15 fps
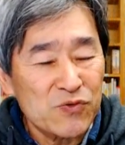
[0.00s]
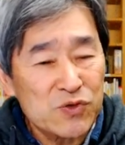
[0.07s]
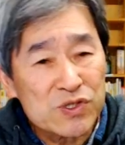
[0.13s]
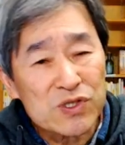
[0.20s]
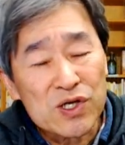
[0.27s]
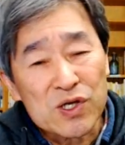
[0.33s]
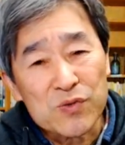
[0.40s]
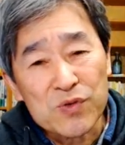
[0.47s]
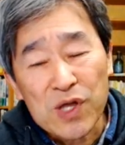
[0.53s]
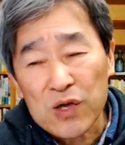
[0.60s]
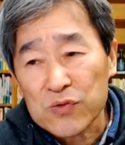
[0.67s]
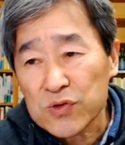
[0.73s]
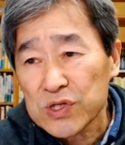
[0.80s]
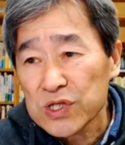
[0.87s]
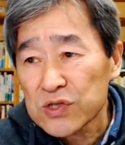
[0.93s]
うちなんかも
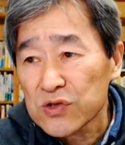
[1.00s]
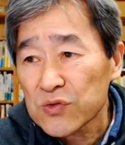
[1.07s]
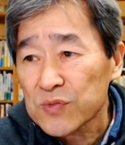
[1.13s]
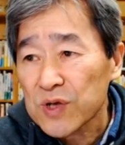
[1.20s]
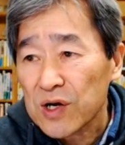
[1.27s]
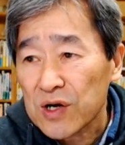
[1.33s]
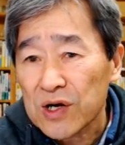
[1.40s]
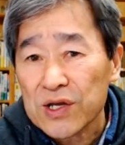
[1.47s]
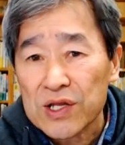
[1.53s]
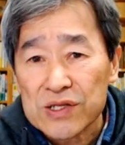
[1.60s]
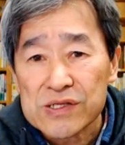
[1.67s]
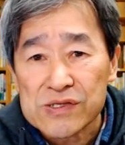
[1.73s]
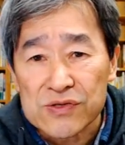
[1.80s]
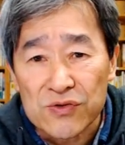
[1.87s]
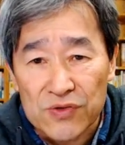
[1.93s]
結構金曜日はカレー
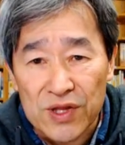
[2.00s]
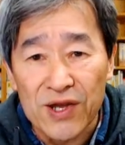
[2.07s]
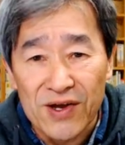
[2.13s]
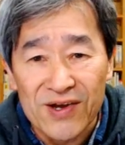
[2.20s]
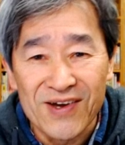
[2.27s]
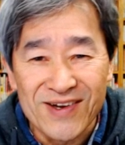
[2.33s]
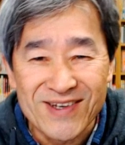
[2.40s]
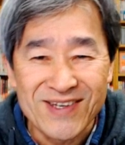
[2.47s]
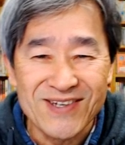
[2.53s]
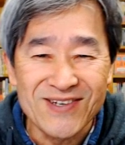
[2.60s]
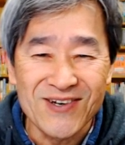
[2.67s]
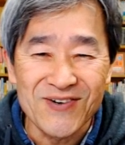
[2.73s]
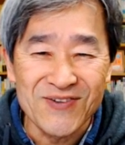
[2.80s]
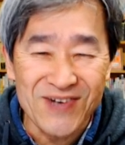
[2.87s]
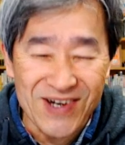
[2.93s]
ですよね金
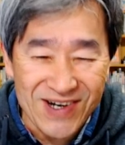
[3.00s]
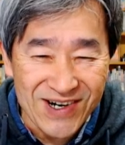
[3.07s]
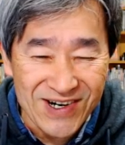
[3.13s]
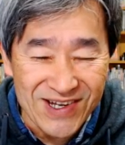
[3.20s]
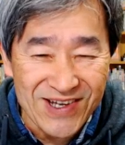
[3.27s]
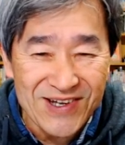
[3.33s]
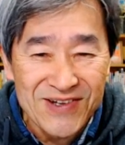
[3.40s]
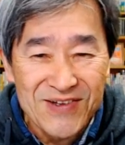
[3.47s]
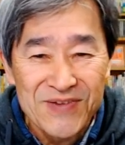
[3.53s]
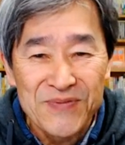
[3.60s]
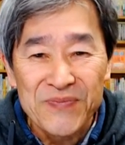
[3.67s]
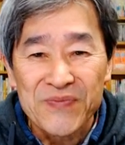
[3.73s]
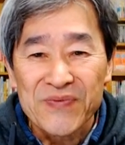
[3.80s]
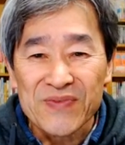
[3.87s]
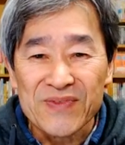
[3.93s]
曜日は
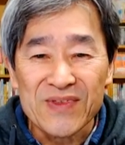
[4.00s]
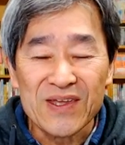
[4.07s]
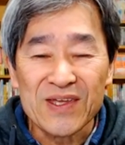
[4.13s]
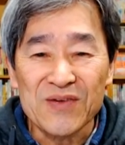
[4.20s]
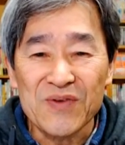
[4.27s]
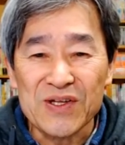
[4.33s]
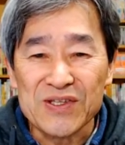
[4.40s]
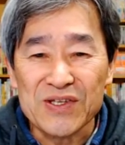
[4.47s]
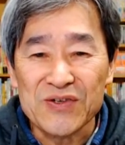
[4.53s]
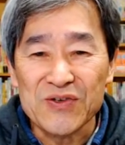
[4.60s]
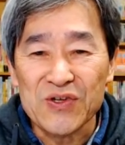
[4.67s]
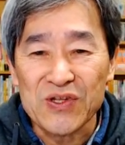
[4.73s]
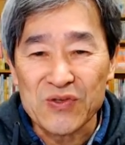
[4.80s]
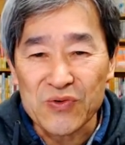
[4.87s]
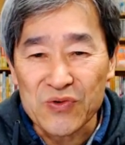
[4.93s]
カレーって決まってる
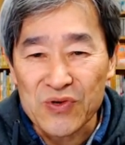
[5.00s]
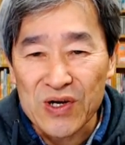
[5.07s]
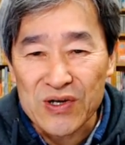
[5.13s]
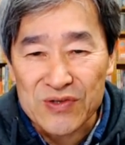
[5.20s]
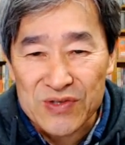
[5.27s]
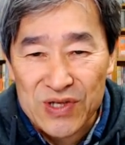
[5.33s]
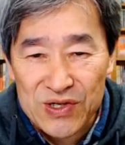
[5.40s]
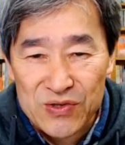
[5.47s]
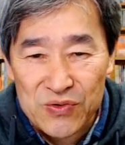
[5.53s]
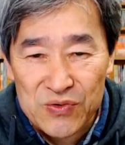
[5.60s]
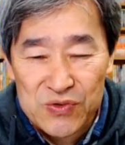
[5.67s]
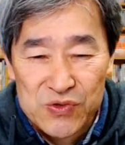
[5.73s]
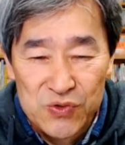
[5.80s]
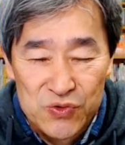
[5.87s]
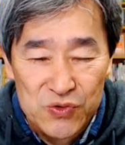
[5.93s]
ようなところがあるんだけ
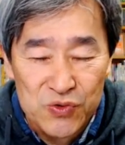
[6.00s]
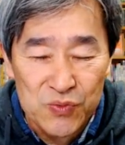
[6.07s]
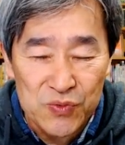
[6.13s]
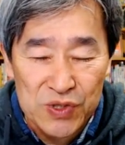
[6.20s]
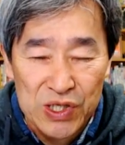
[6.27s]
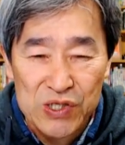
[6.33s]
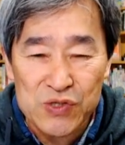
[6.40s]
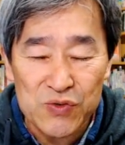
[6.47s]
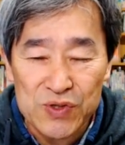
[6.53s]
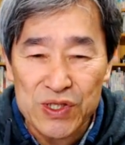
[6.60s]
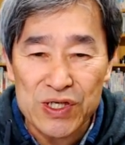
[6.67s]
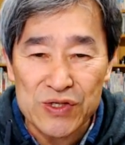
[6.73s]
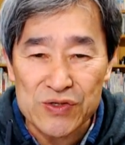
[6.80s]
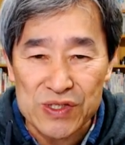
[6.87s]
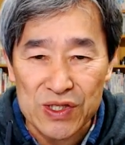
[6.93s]
どそういうのも多少は
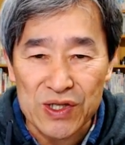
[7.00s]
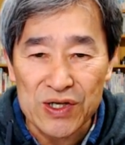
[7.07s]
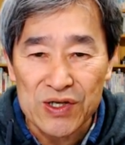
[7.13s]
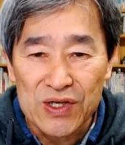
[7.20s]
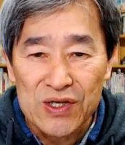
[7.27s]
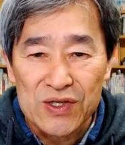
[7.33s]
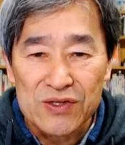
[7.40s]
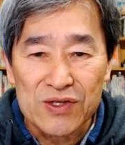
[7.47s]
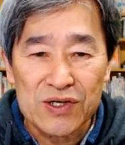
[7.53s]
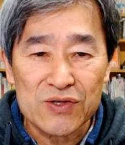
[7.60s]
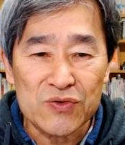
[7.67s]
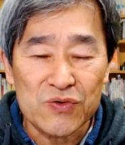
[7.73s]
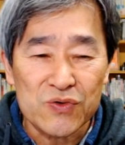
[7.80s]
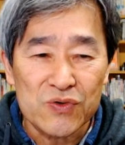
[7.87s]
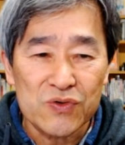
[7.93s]
できるじゃないだけ
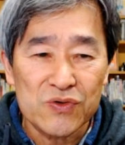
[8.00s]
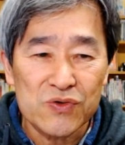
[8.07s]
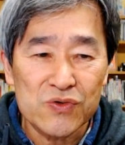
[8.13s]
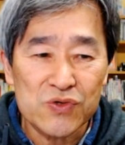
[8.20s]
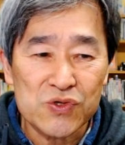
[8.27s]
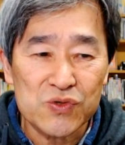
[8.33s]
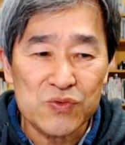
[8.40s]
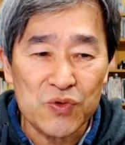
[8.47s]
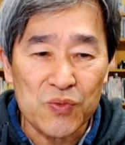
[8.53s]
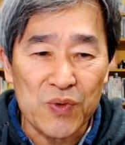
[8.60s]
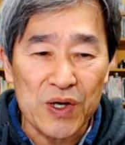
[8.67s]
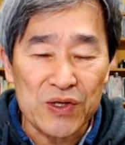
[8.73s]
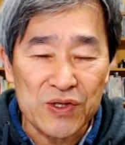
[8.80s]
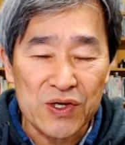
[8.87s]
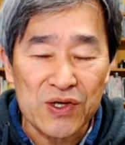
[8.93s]
ど YouTube の
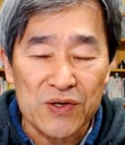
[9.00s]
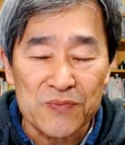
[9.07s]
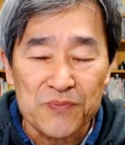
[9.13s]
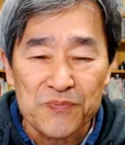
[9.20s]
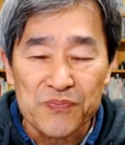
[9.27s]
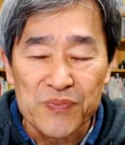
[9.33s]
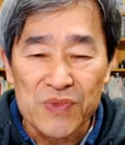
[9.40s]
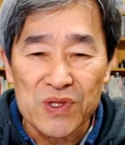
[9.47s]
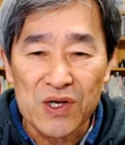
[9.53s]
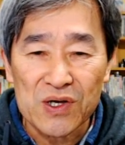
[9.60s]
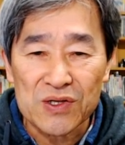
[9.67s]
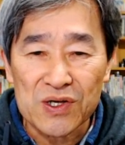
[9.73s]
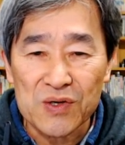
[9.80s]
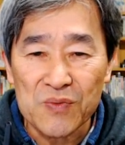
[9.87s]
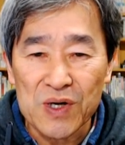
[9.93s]
場合ねな
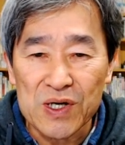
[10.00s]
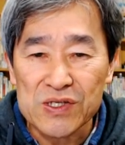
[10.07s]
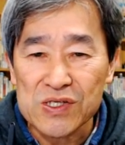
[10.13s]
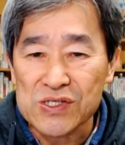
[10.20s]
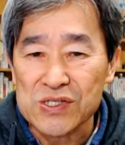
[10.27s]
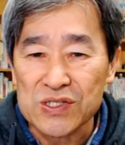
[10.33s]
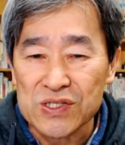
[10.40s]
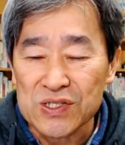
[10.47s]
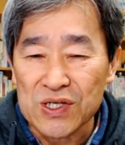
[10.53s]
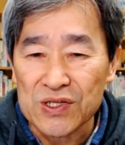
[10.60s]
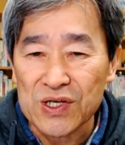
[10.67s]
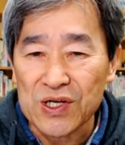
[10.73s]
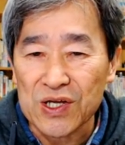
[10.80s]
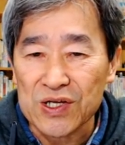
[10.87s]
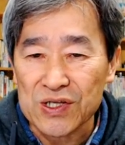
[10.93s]
かなか毎日や
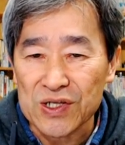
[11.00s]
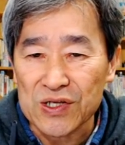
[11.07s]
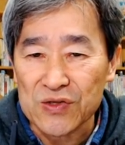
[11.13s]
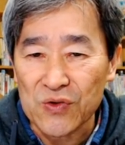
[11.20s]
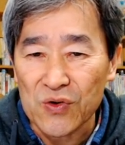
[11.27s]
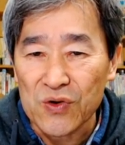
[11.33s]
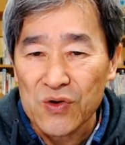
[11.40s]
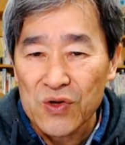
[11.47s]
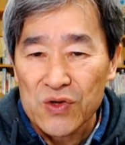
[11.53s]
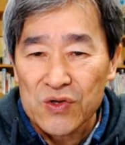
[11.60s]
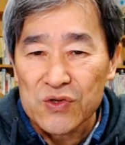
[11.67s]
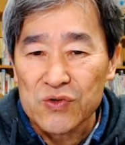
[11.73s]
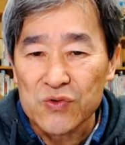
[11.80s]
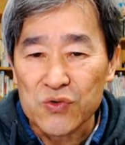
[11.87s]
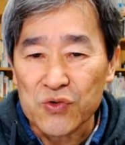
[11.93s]
らなきゃいけないと
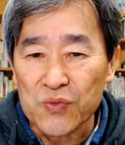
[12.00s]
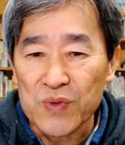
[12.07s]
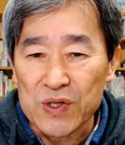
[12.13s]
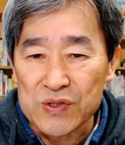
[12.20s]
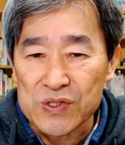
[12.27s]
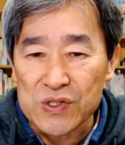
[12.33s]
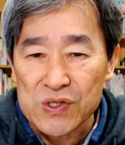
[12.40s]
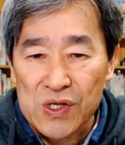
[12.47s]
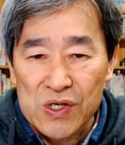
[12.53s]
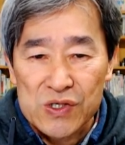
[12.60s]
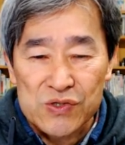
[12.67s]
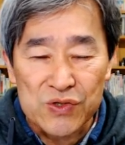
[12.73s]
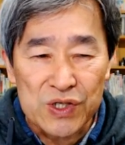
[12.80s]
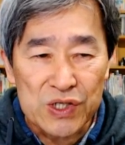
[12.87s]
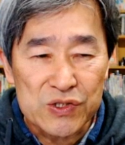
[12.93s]
いうこともあるし、
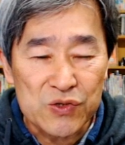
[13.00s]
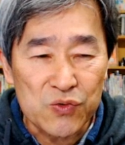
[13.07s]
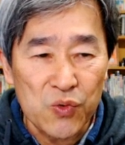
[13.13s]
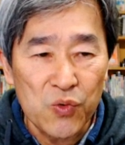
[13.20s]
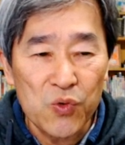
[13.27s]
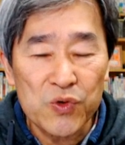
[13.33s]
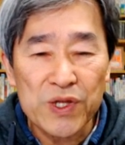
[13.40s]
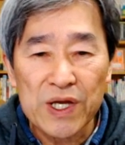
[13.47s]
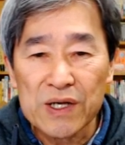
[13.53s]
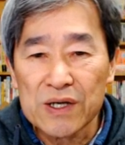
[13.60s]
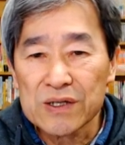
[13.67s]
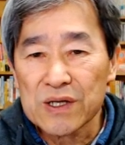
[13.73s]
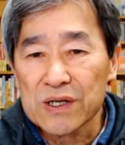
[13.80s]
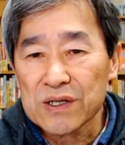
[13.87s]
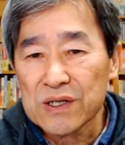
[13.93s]
それからそのお出
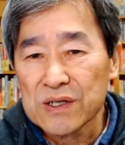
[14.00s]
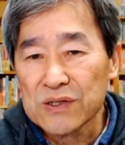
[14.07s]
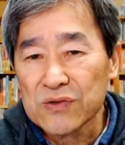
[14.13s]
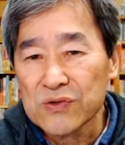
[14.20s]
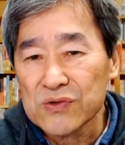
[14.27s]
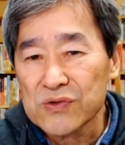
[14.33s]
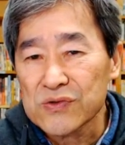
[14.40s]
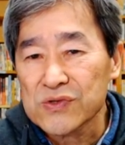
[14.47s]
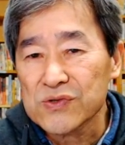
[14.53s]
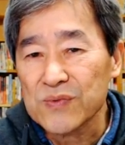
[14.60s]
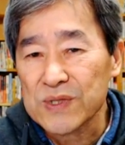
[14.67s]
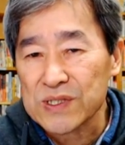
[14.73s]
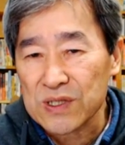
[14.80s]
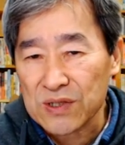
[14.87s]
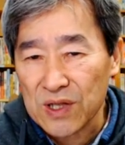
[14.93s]
かけ系の
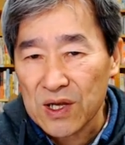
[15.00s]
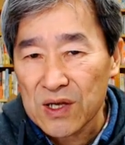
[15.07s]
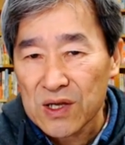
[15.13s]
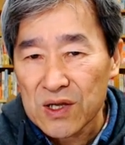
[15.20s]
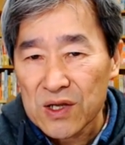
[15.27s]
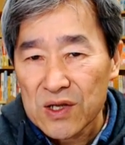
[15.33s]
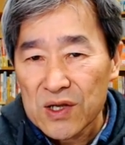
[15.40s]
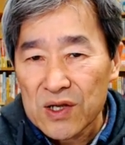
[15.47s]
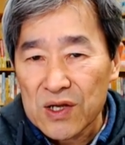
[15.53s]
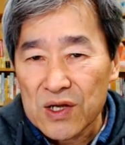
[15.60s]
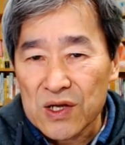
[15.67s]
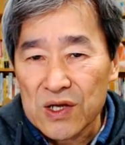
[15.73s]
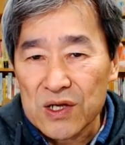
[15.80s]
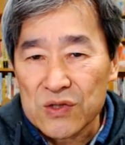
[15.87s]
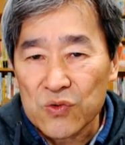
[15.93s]
YouTuber さんね、
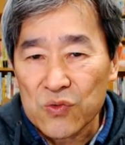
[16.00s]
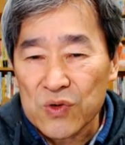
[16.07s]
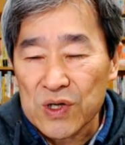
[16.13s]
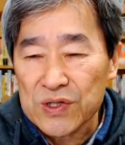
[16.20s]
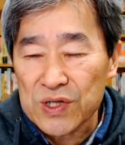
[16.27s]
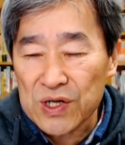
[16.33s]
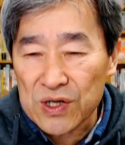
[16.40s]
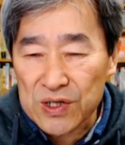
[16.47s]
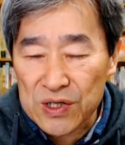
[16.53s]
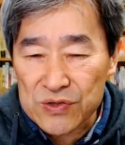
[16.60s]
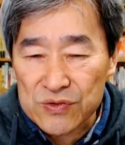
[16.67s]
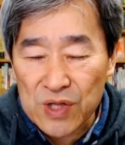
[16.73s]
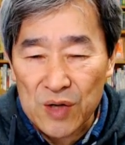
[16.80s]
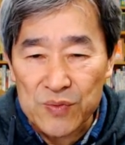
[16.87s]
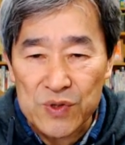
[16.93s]
えー、どっかへ出かけ
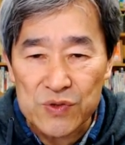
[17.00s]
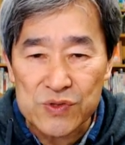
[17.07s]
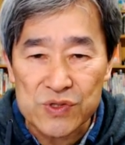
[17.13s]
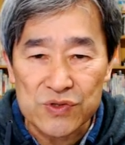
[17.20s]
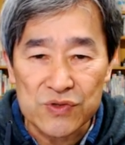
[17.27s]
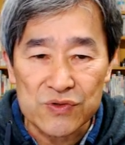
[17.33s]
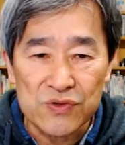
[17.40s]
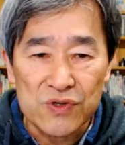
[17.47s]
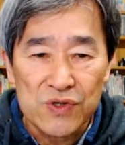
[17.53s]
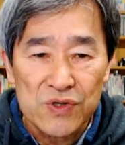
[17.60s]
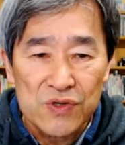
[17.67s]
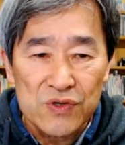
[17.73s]
る旅をする